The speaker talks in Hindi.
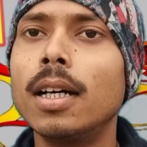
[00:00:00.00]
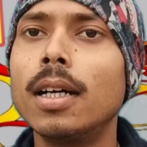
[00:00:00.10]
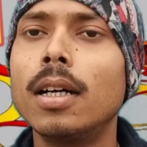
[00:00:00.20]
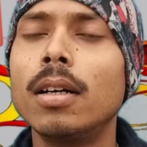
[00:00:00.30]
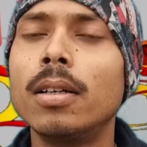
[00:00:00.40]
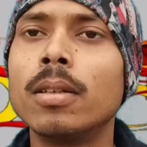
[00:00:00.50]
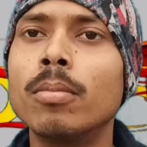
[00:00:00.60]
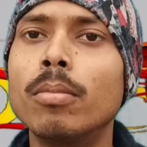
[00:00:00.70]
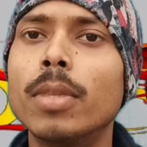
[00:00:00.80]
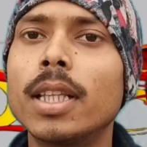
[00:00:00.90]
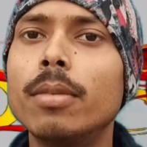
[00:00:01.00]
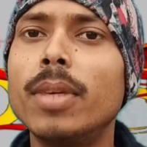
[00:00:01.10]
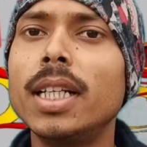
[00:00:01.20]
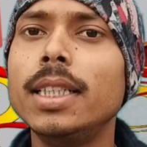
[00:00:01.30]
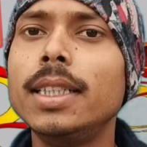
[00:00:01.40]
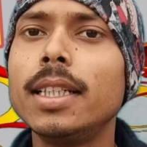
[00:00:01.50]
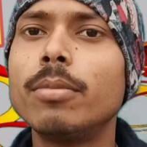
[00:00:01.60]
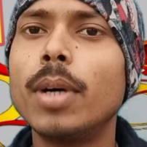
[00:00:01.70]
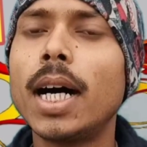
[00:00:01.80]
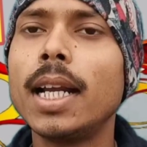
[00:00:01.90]
आ, मतलब मान लीजिए
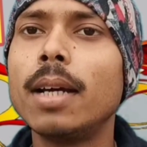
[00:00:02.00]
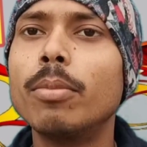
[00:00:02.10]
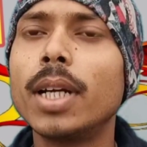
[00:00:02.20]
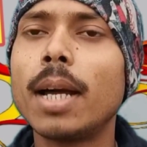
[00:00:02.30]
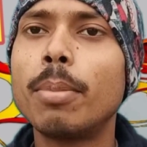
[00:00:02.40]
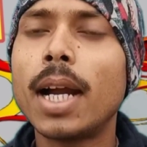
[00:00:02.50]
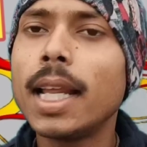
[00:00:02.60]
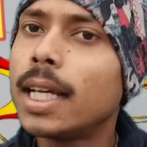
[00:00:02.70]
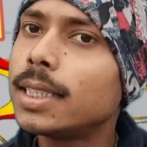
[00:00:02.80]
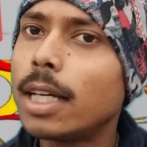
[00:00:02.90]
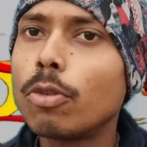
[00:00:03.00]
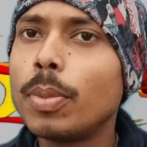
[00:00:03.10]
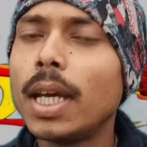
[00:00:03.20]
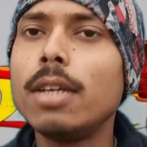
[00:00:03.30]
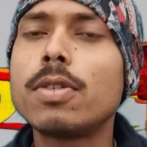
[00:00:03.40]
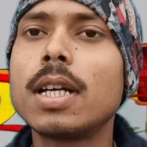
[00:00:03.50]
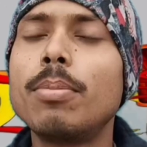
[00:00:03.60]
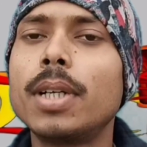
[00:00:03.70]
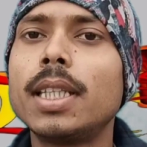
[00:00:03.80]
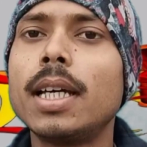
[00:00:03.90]
ना बारह बड़ा बारह हजार रुपया ही
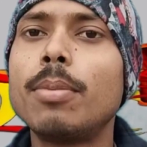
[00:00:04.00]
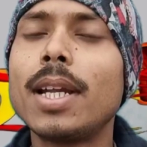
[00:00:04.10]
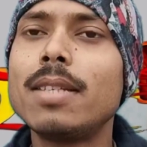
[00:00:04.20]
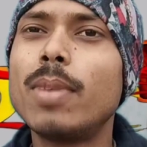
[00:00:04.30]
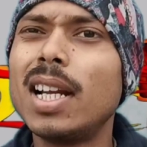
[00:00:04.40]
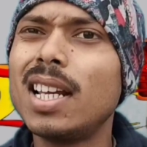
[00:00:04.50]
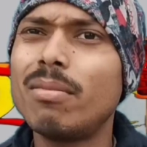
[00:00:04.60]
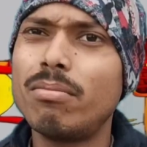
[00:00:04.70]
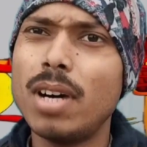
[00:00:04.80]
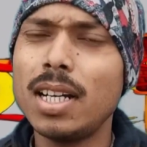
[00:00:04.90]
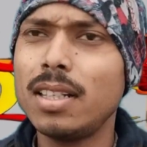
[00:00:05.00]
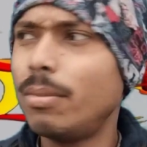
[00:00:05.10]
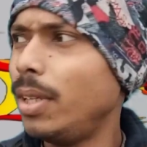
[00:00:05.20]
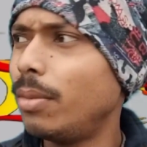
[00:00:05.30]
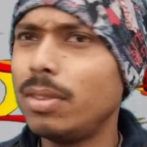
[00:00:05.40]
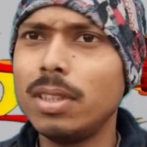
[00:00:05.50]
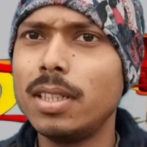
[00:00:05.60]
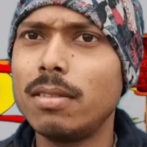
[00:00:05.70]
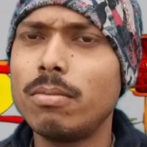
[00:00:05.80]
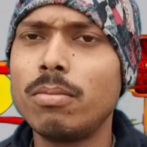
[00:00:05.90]
उसका पड़ता है प्राइस बारह बारह अभी अभी